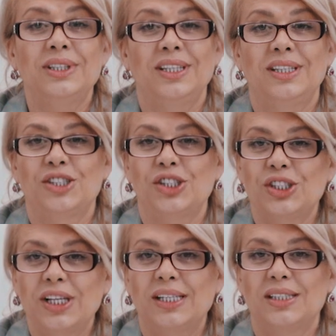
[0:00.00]
вы не
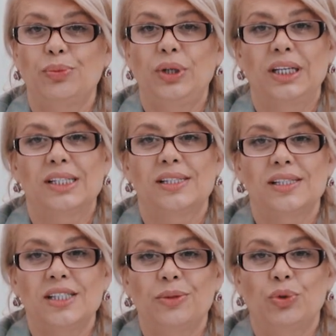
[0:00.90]
дочищаете
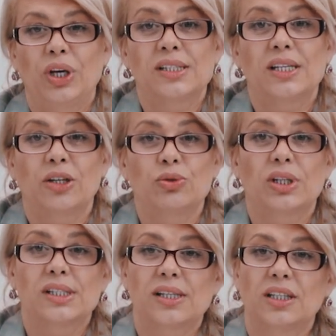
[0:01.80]
брекет-систему и
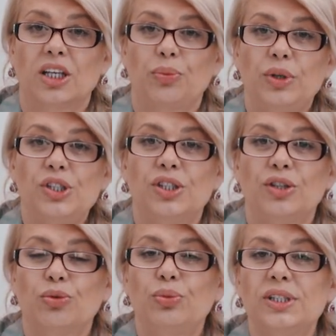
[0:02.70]
остаются остатки пищи,
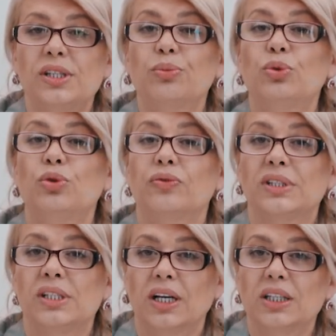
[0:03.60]
то быстро будут
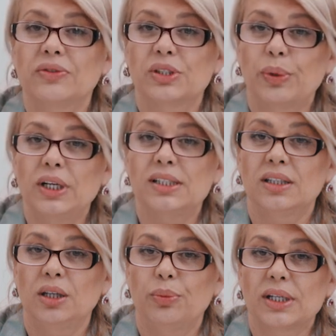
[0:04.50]
возникать
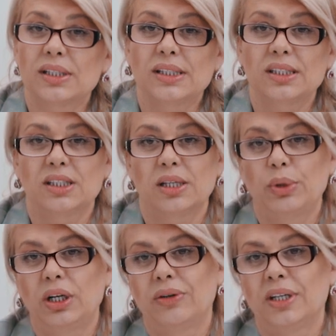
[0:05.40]
воспалительные процессы и
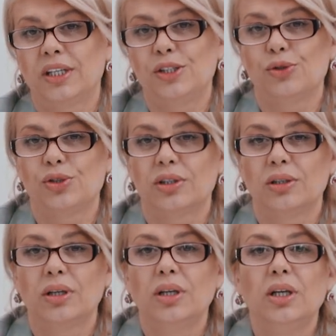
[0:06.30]
заболевания десен.
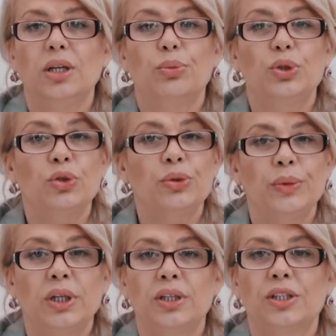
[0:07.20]
Бытует
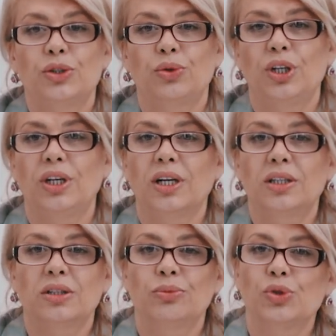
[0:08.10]
мнение, что
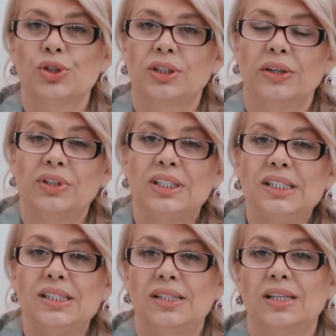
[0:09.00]
ирригатором можно
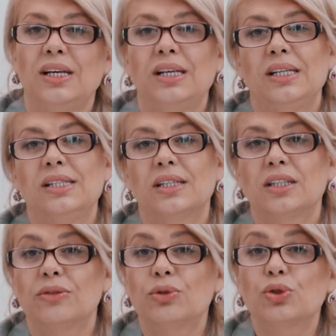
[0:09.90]
навредить из-за
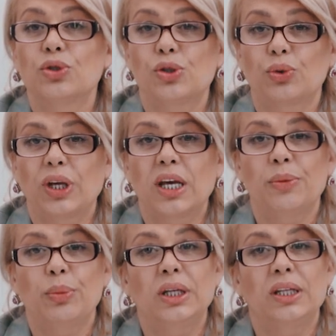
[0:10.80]
того, что струя
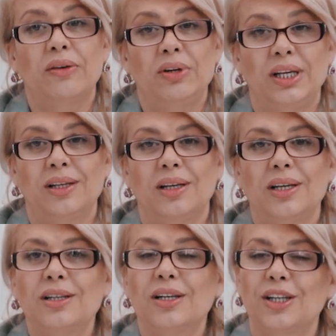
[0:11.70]
имеет давление.
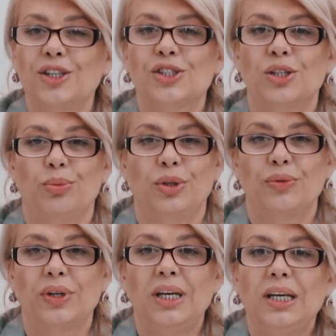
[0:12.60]
Это, конечно, миф.
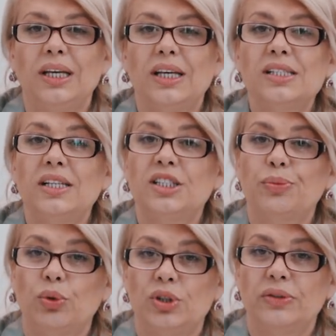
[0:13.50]
Если
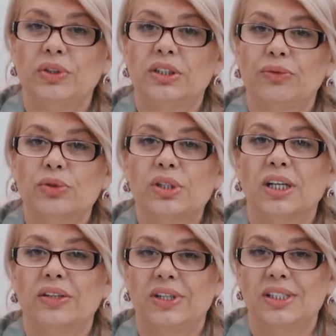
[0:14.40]
использовать его в
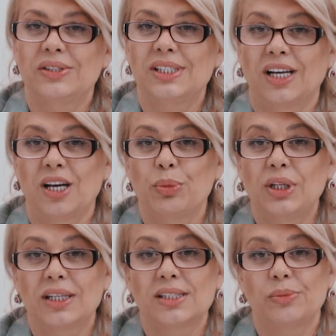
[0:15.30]
соответствии с
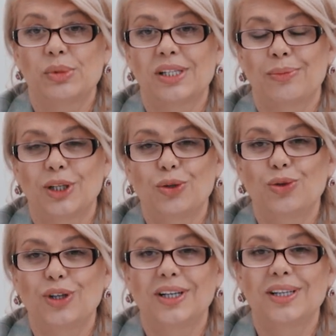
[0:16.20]
рекомендациями
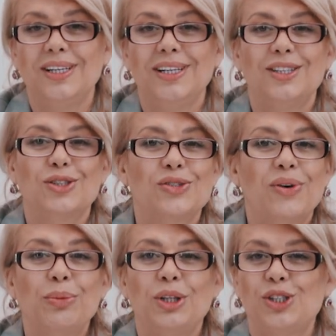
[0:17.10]
стоматолога, то с
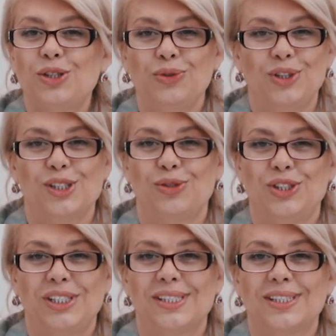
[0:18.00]
вами ничего не
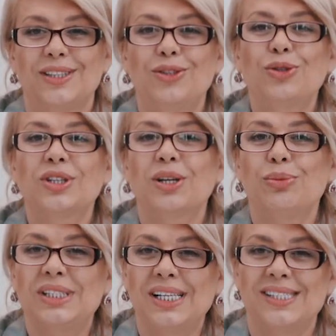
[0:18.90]
случится. Доктор
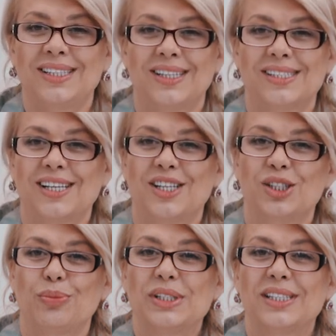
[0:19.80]
обязательно
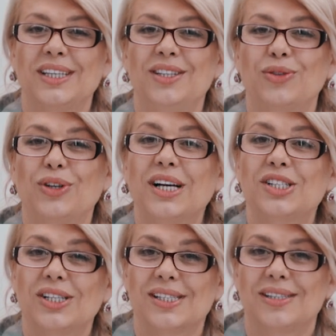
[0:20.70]
расскажет пациенту,
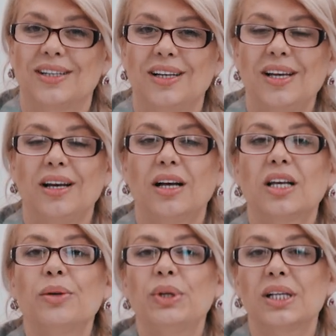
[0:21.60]
как часто,
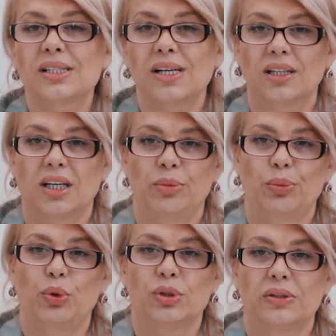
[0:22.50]
какими насадками
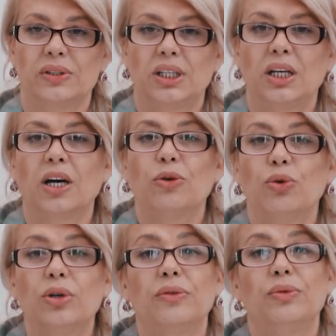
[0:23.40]
пользоваться и
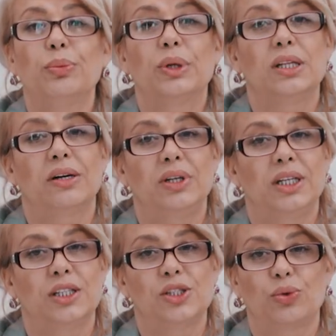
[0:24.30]
какое выбрать
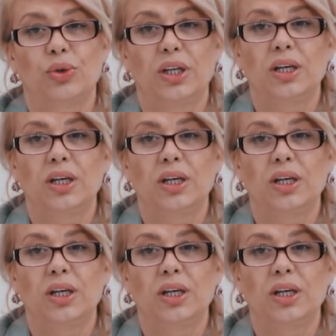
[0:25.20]
давление струи.